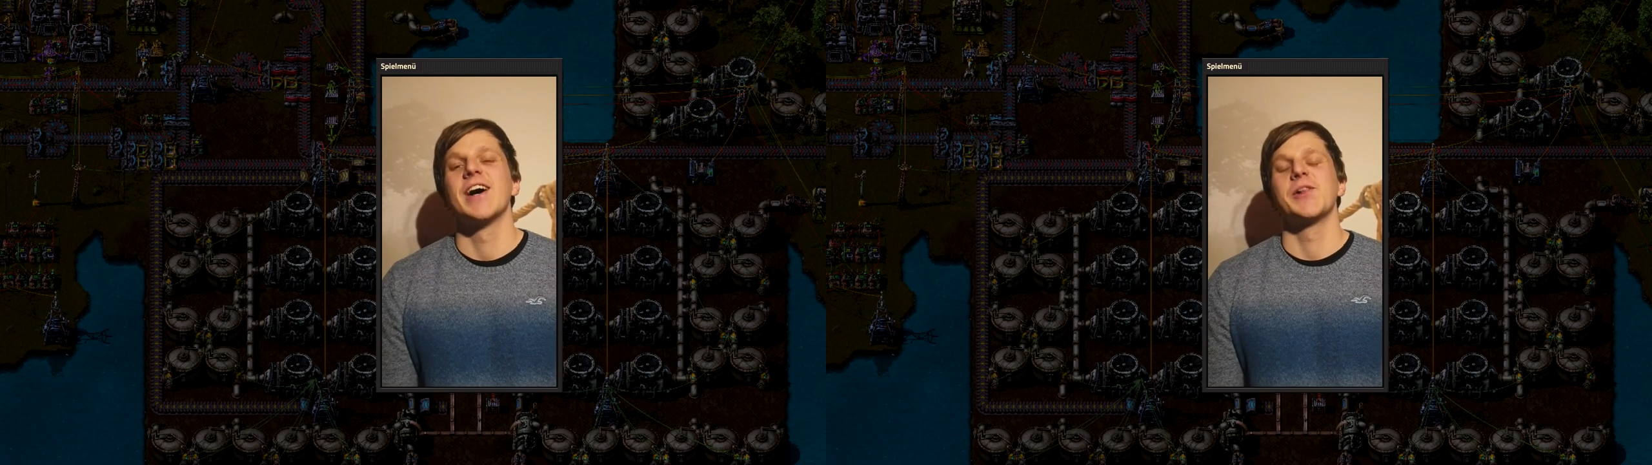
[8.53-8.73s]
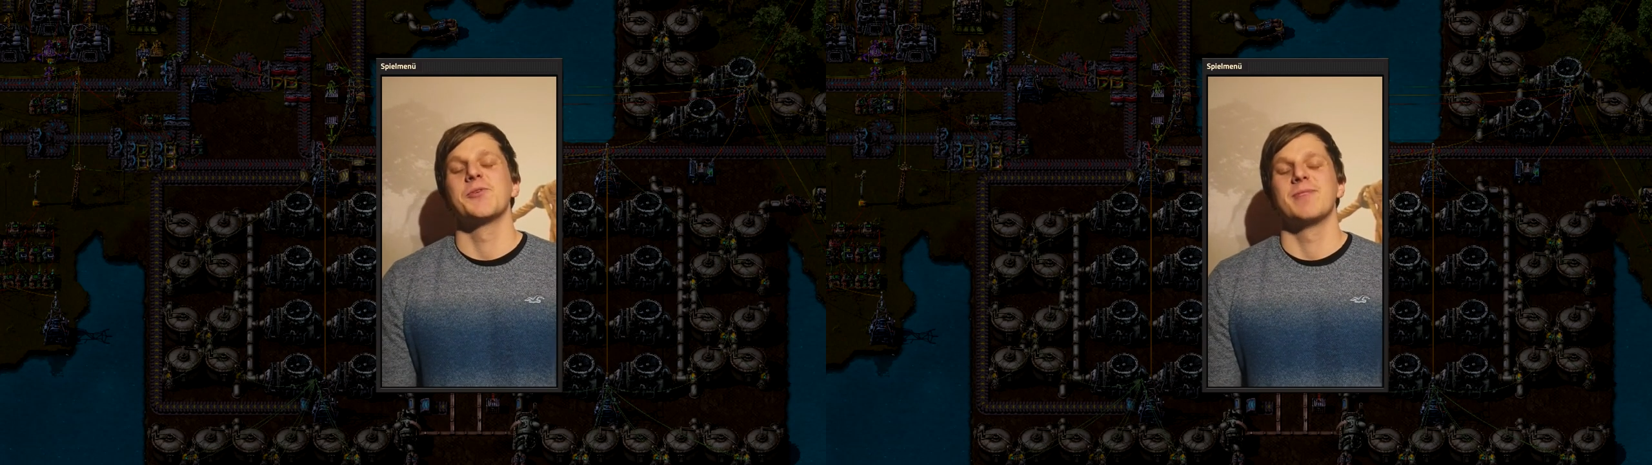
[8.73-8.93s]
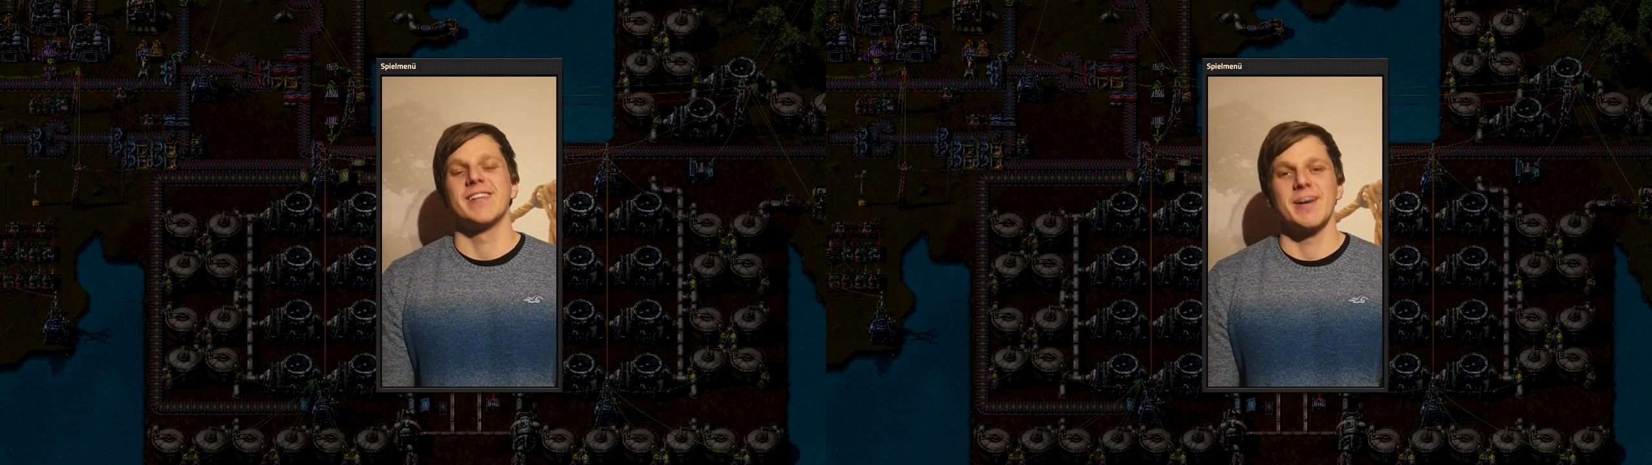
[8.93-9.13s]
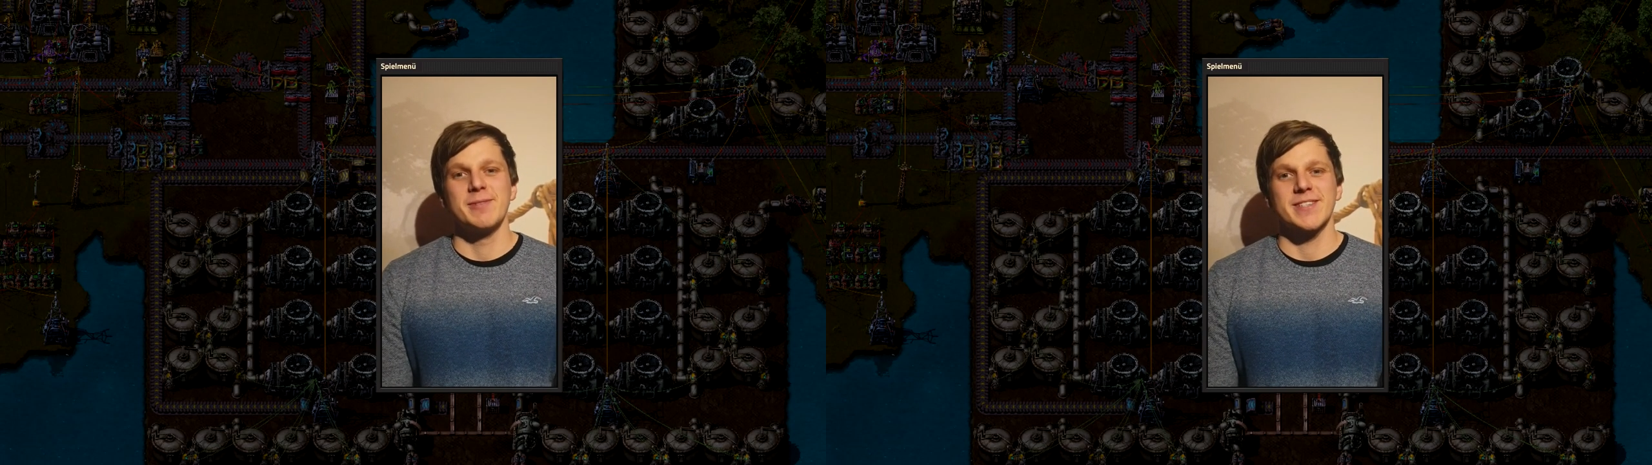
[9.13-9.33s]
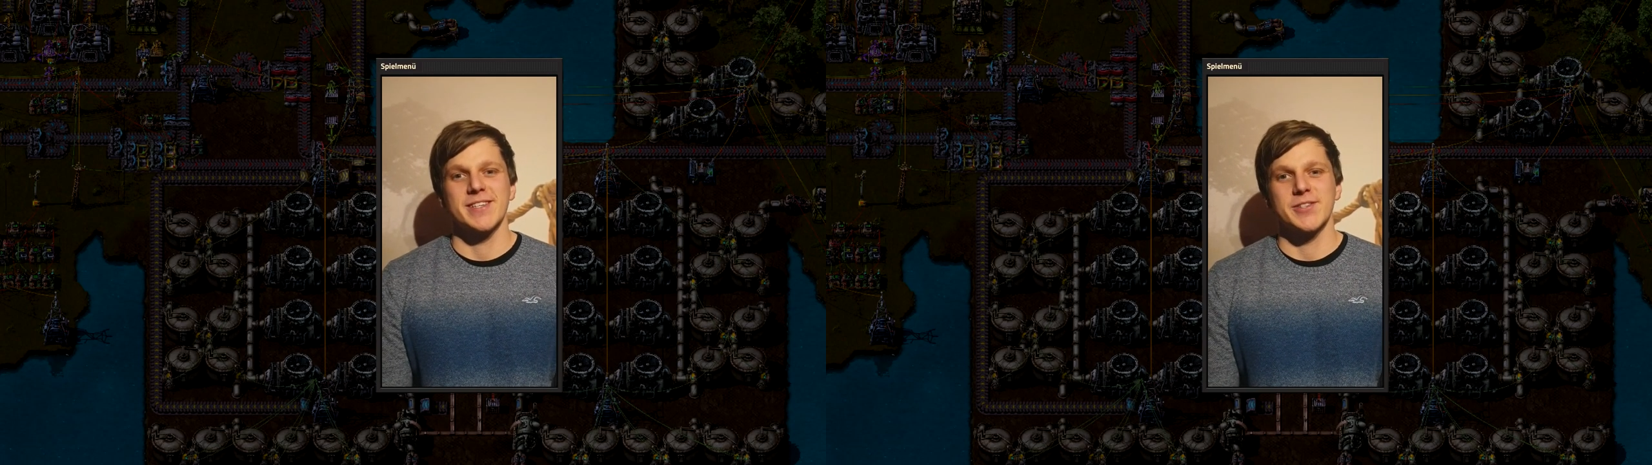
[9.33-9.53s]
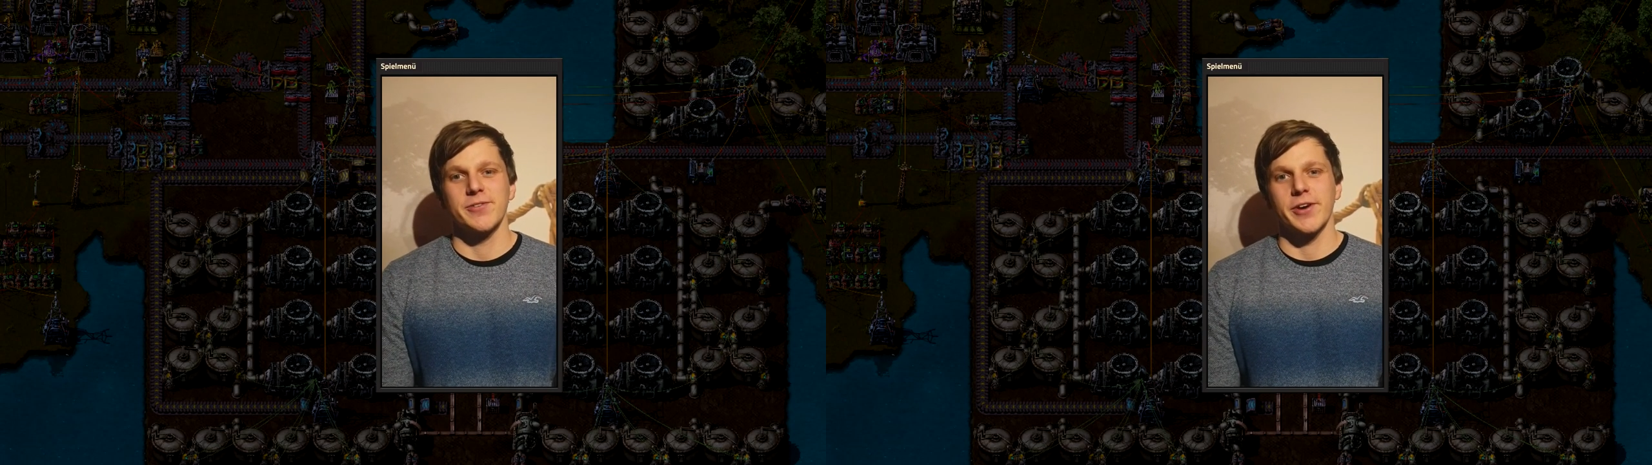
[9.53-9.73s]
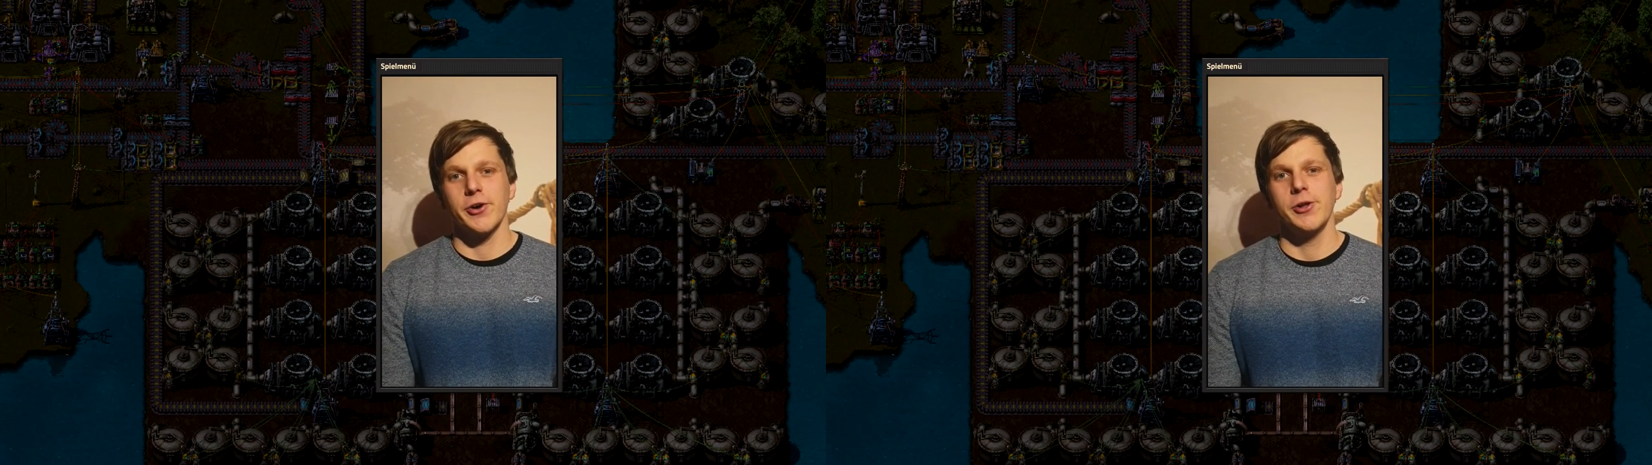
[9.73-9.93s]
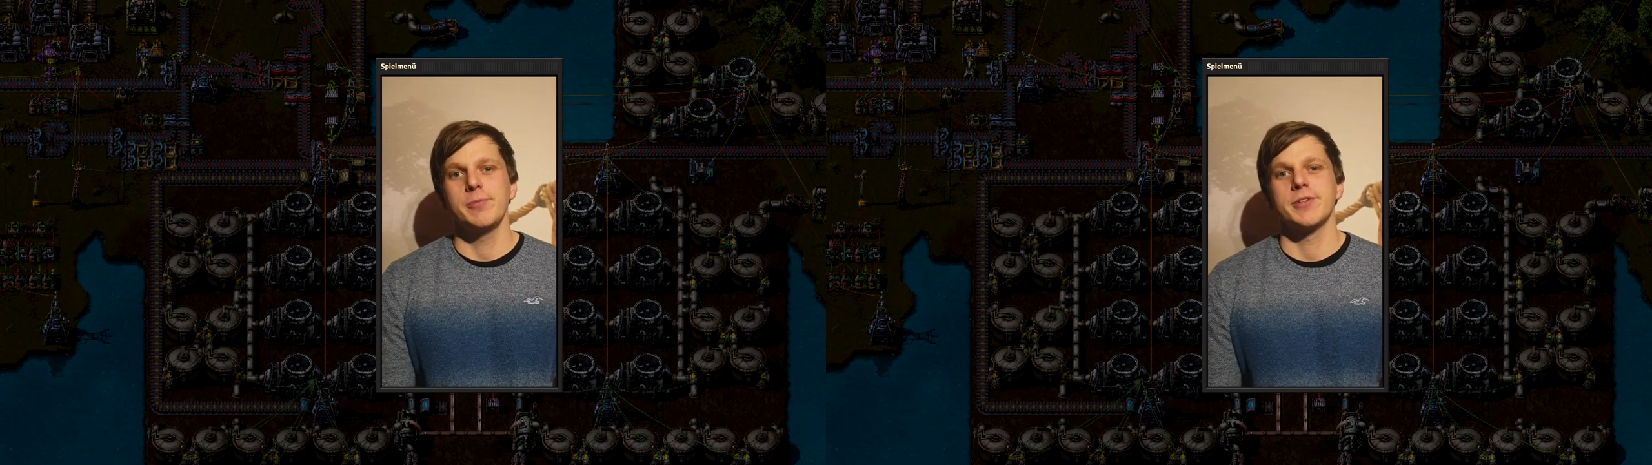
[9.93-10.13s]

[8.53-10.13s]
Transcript: Hallo, mein Name ist Christopher Kolb,